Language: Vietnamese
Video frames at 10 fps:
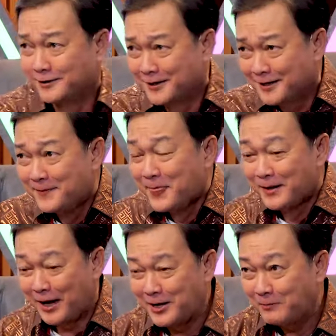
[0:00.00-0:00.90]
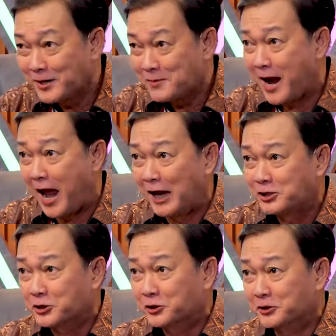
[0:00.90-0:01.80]
rồi đó yeah. Dạ. anh nắm cái bàn
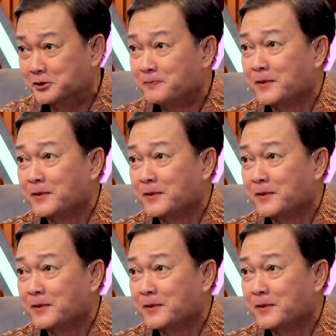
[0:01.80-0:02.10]
anh cười